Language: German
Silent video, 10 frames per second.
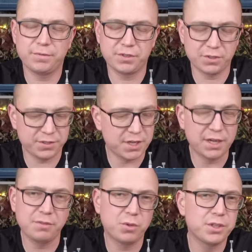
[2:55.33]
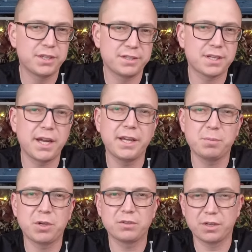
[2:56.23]
wie soll ich sagen, die Wanted List
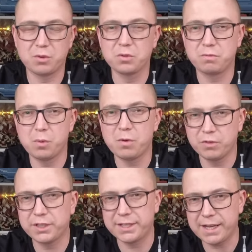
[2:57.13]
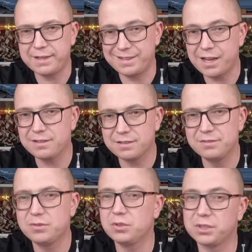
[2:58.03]
reingepackt und geguckt, wo wir wirklich
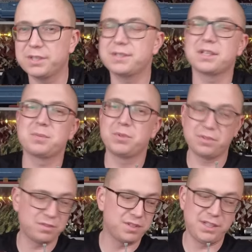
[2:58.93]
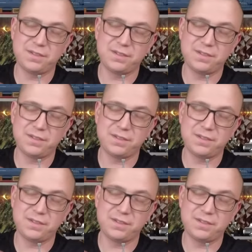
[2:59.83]
landen, durch das, dass man die